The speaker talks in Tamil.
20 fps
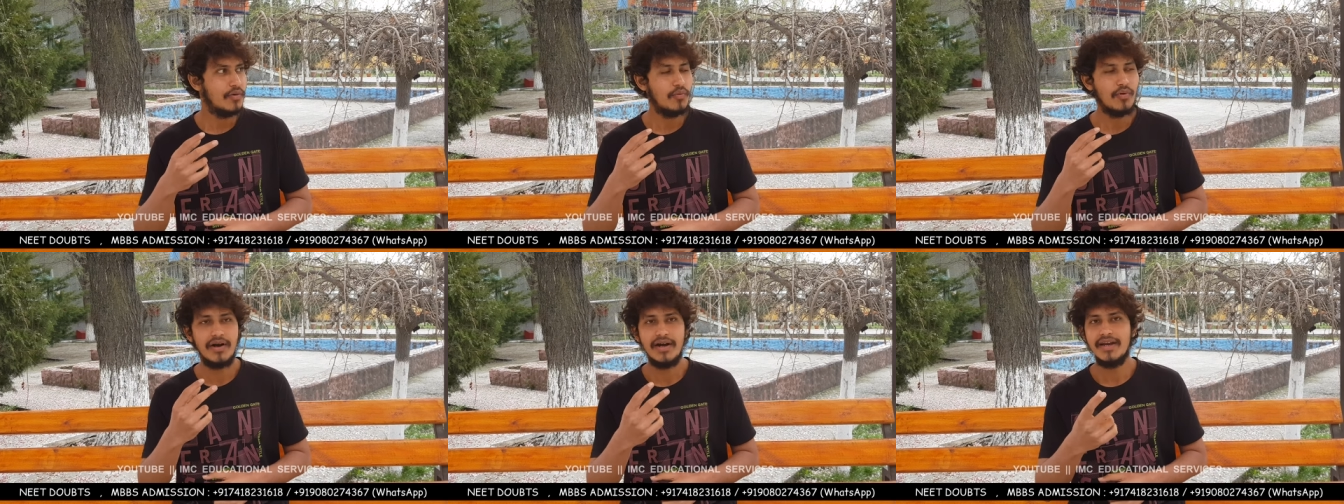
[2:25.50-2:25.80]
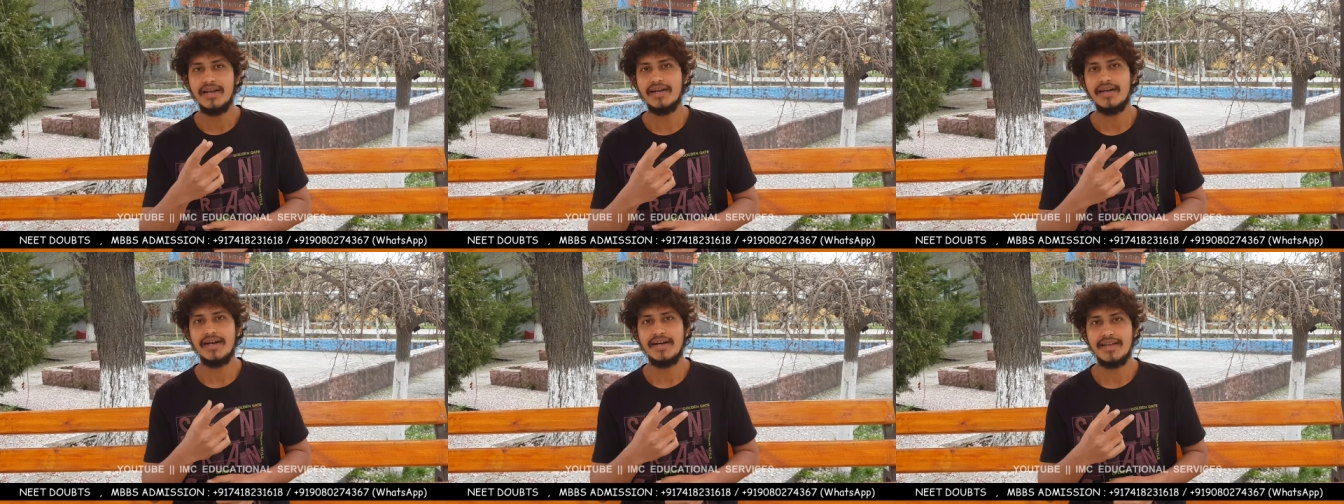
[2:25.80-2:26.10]

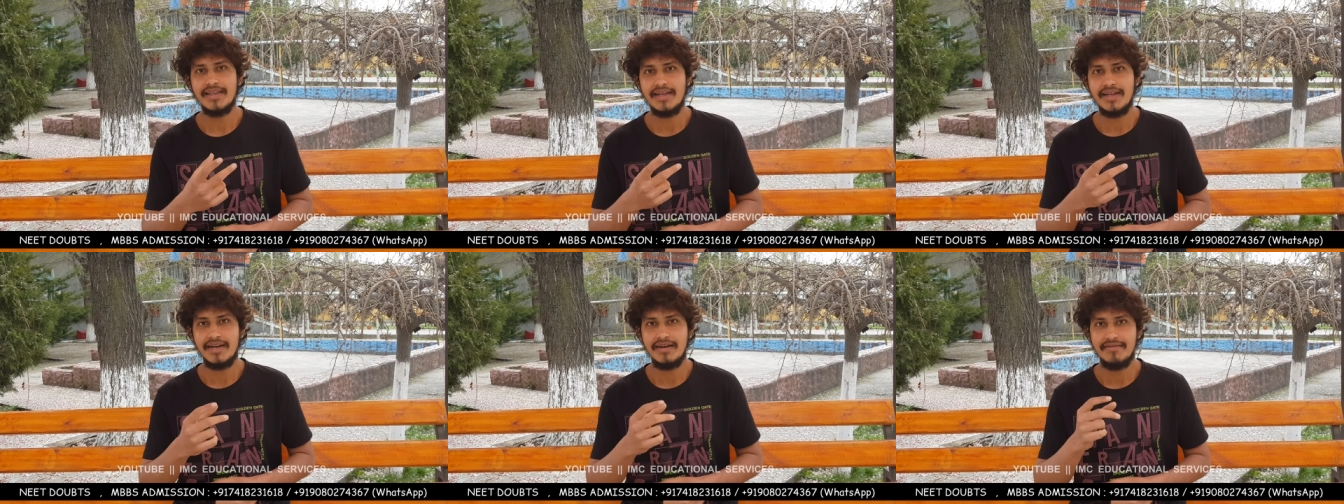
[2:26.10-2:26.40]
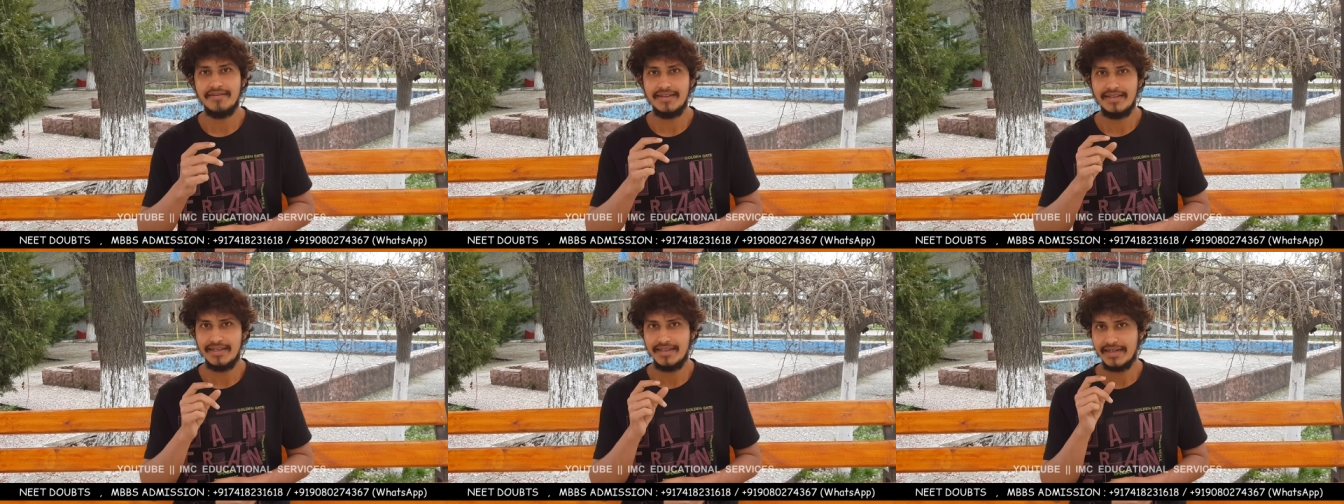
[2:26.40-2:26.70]
உங்களுக்காக தான்
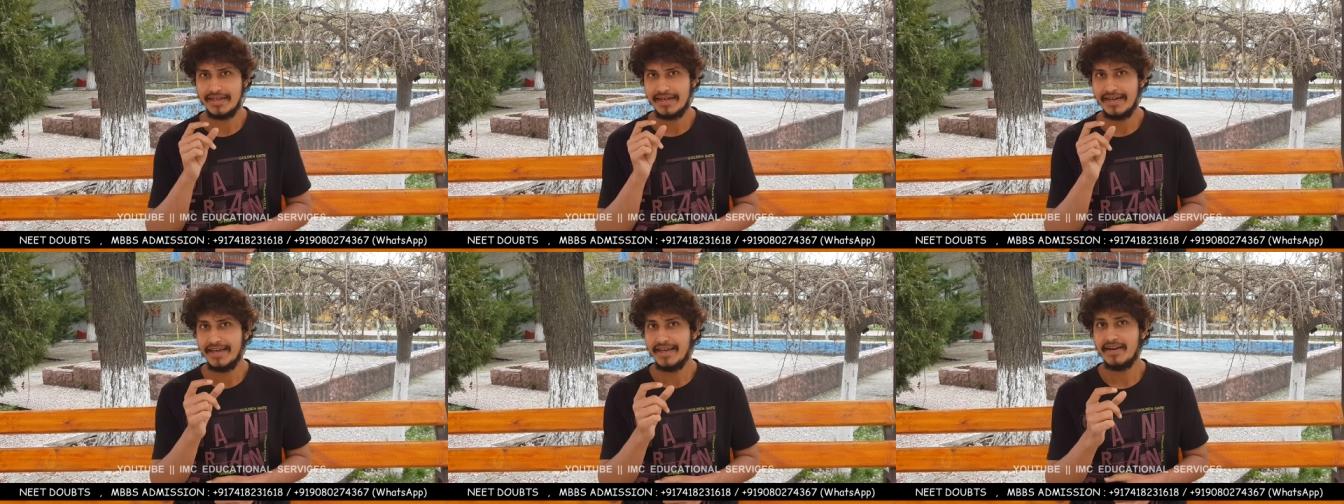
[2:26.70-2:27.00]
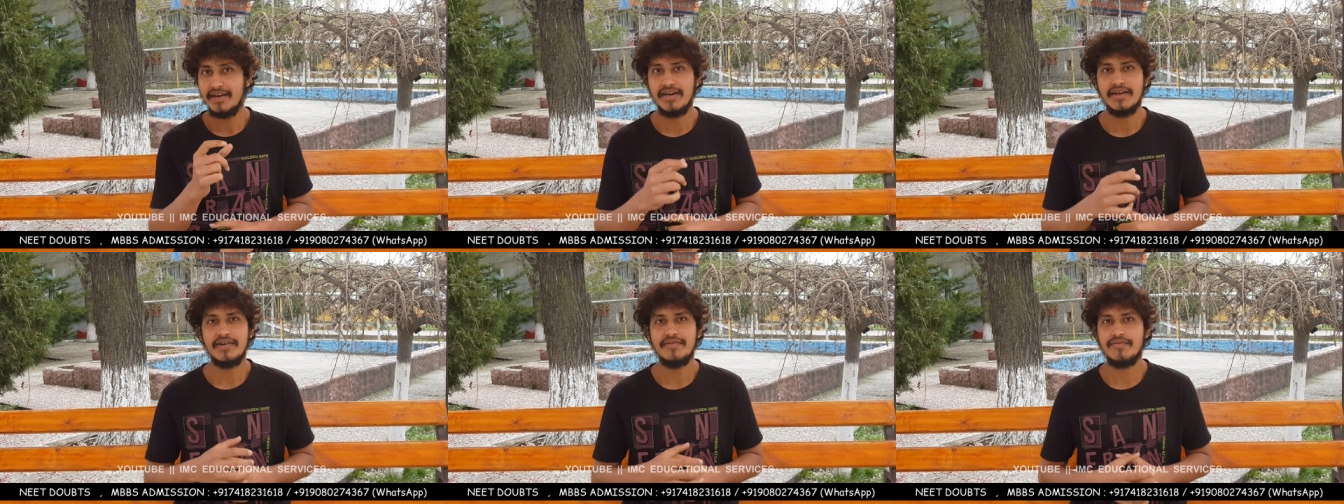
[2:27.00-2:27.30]
நான் வந்து இந்த
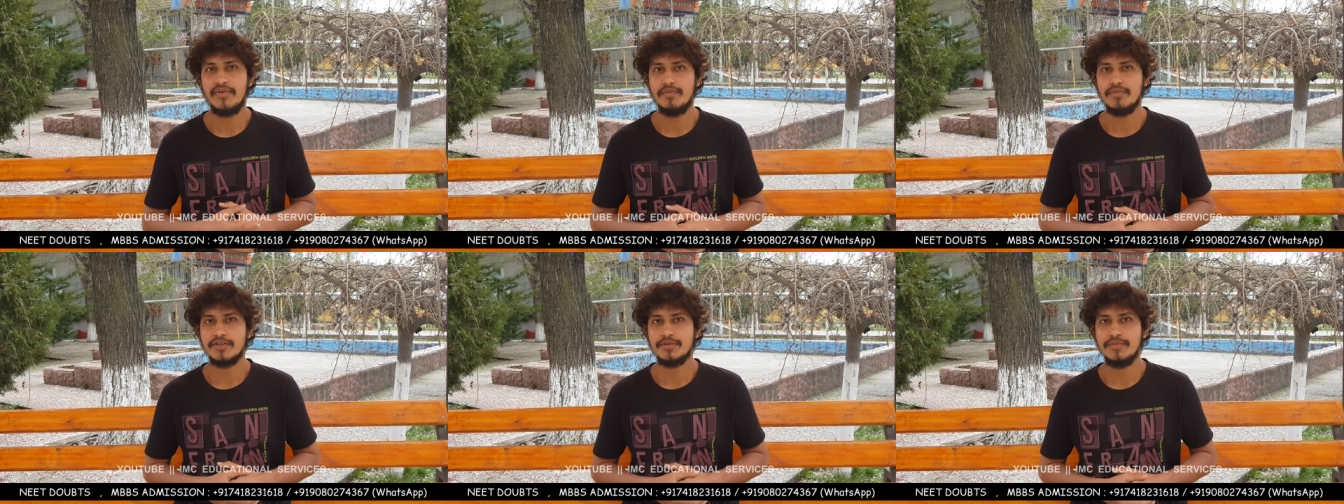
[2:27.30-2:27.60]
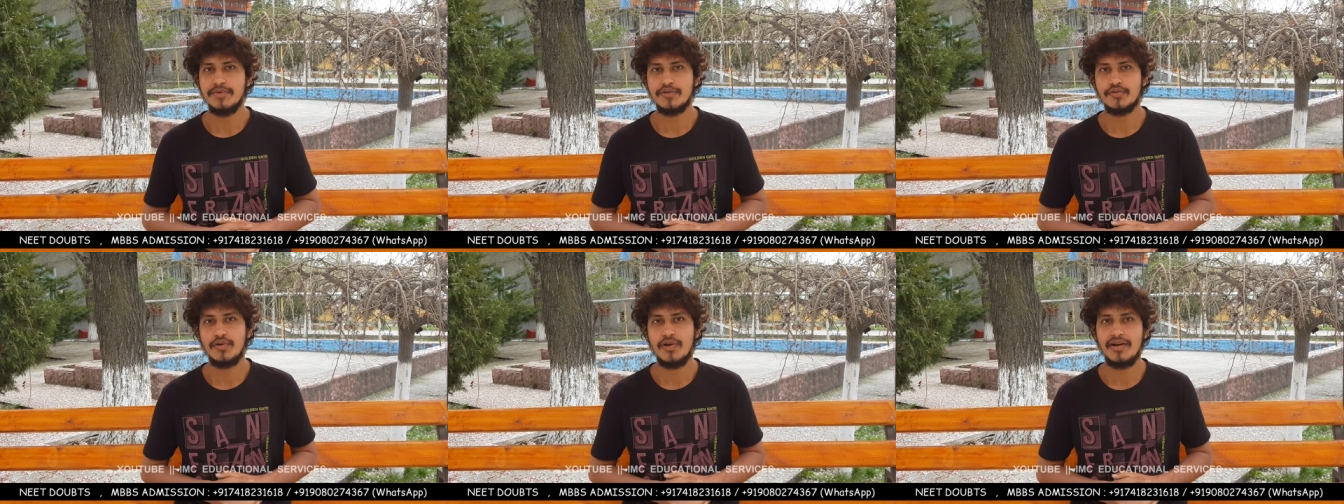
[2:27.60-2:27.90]
கிளியரான
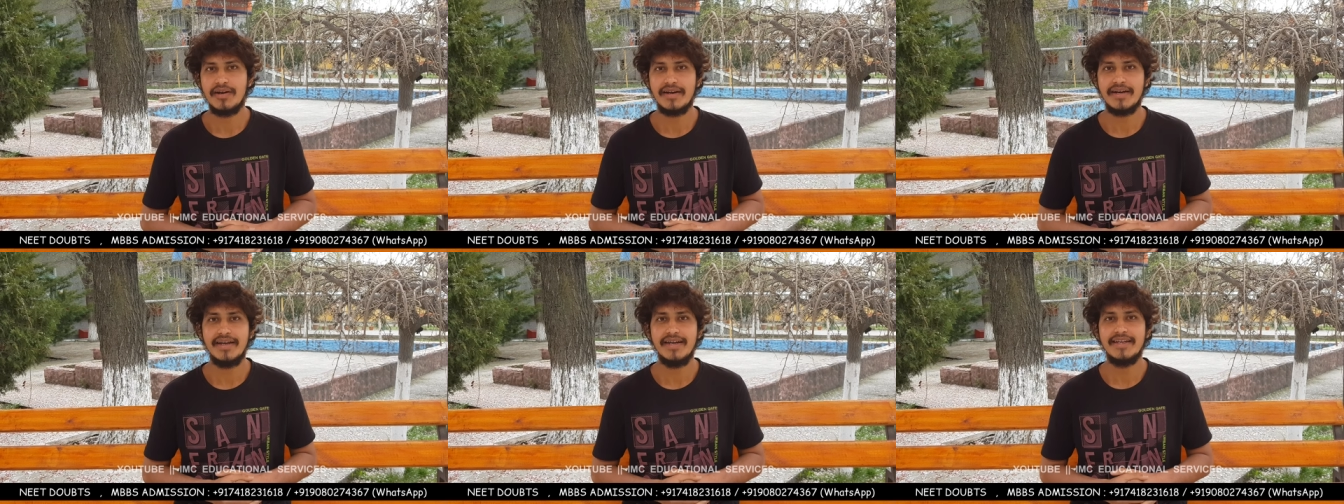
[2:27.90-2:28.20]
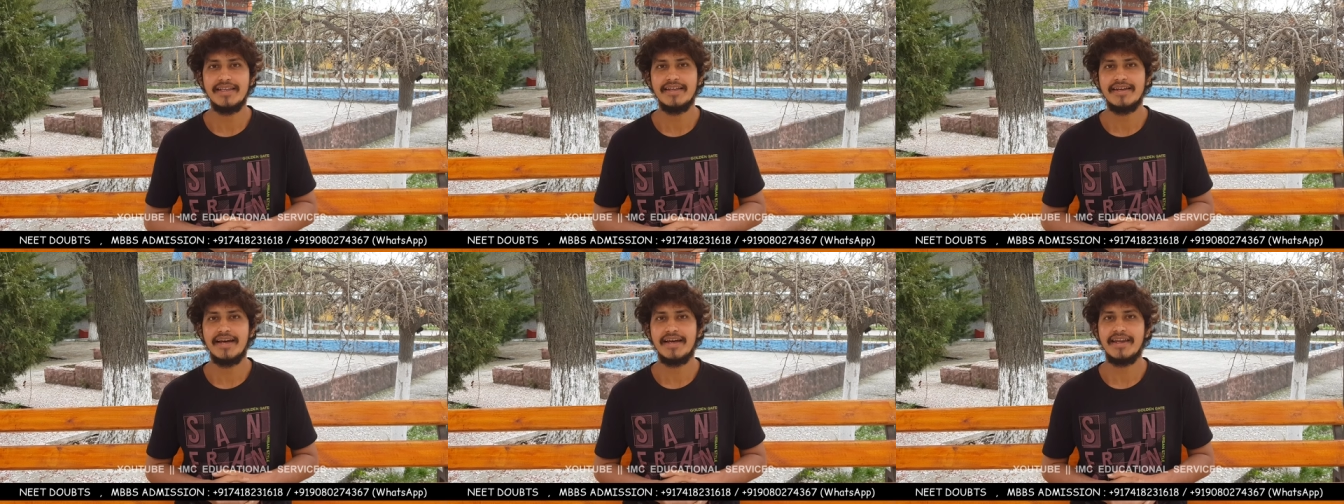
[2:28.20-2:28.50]
இன்ஃபர்மேஷனுமே
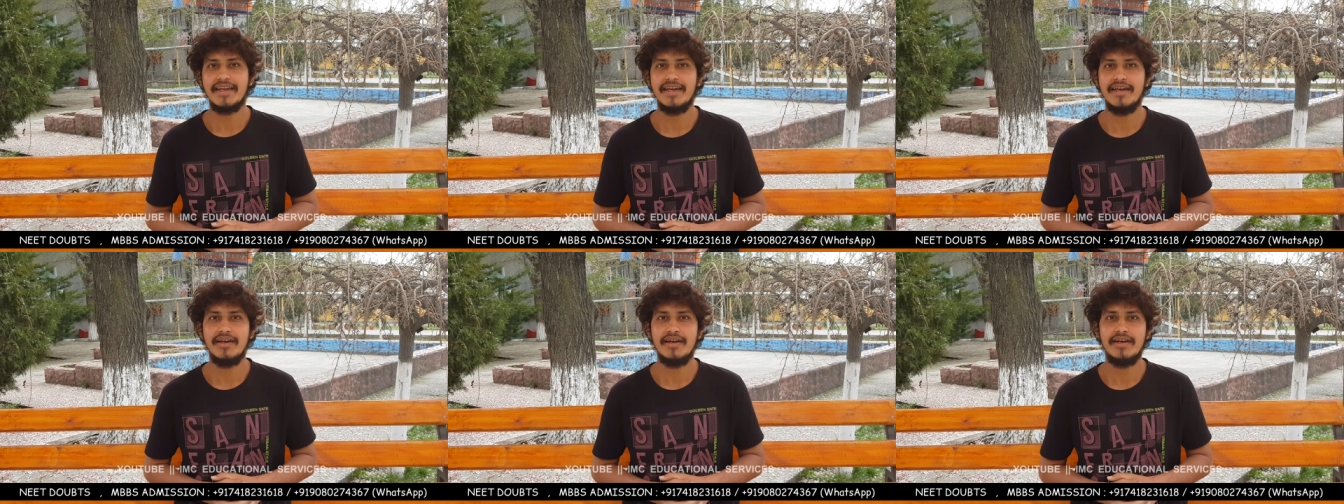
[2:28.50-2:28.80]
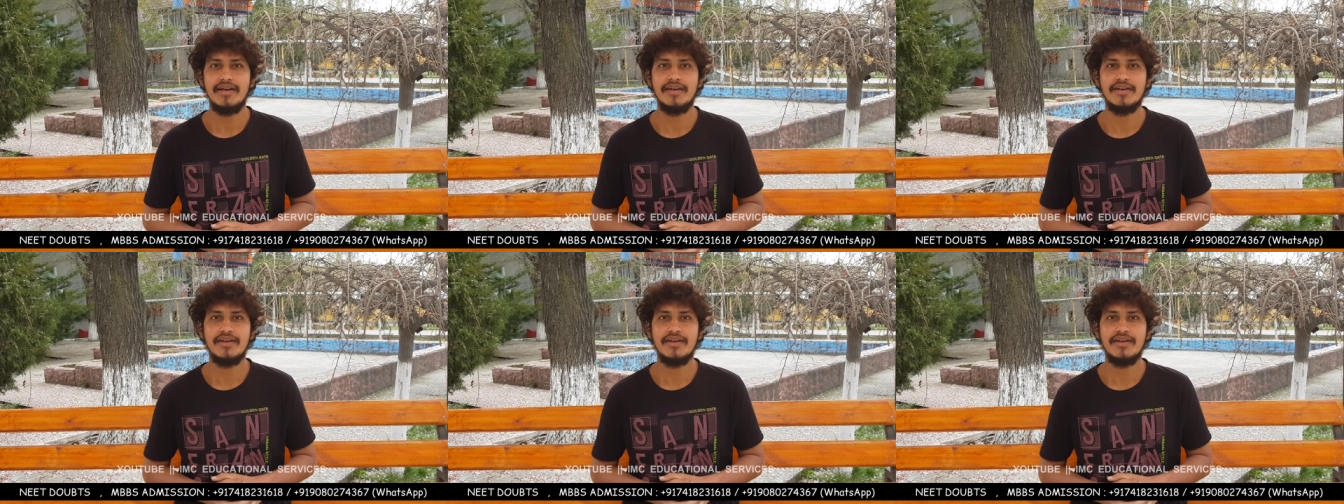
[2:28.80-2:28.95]
சொல்கிறேன் இது நிறைய